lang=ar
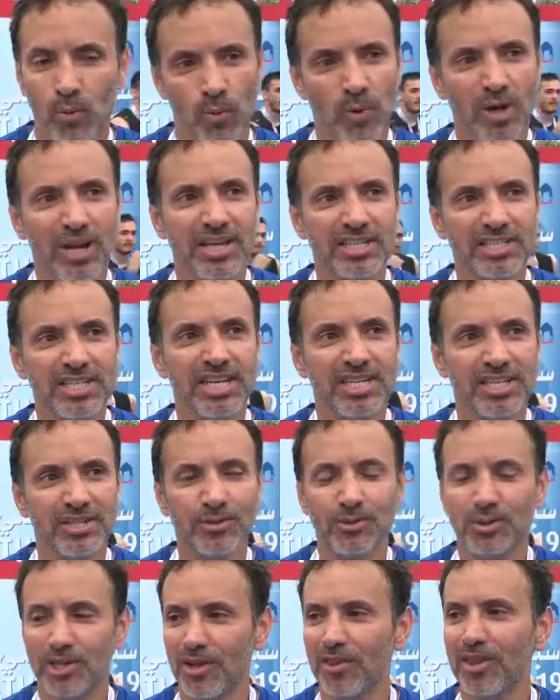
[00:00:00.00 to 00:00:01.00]
والله جيد
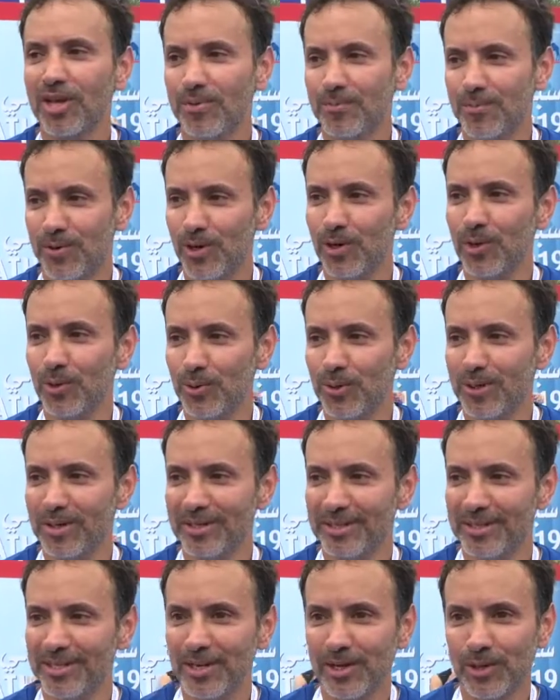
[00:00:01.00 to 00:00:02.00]
وتنظيم حلو
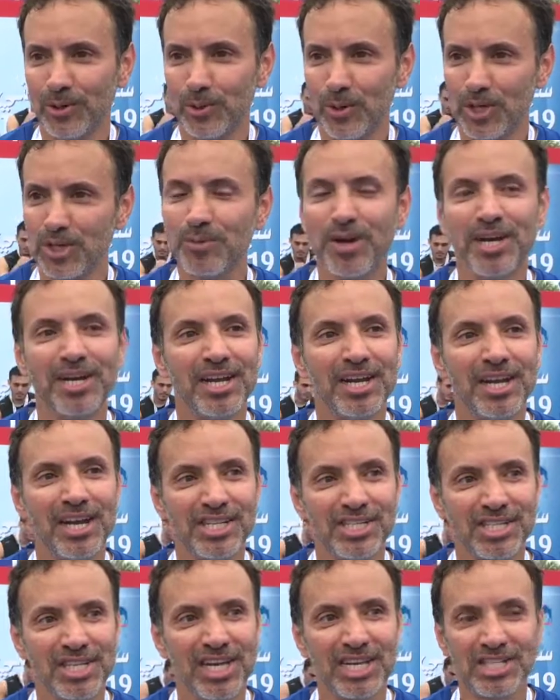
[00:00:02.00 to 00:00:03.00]
واتمنى
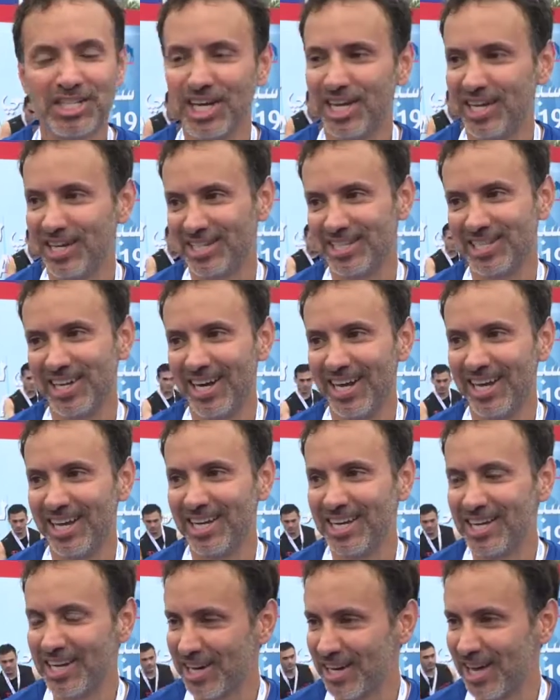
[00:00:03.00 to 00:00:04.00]
الناس كلها تشارك صراحه
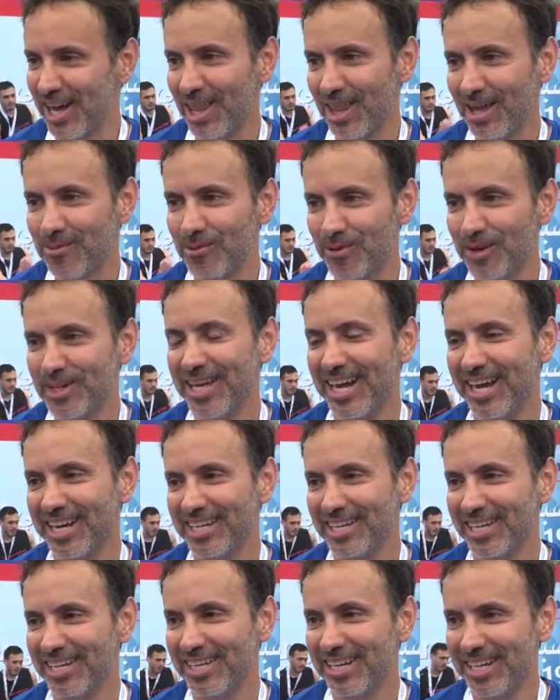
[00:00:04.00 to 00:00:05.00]
لان الرياضه مفيده حق
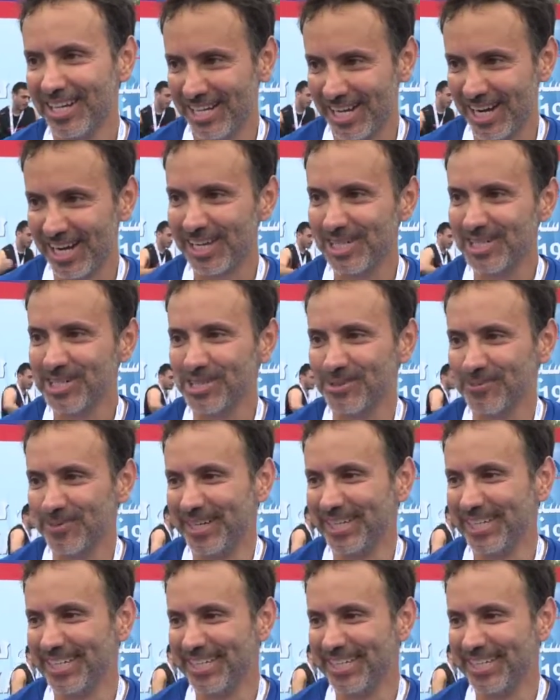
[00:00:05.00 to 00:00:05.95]
حق الجسم.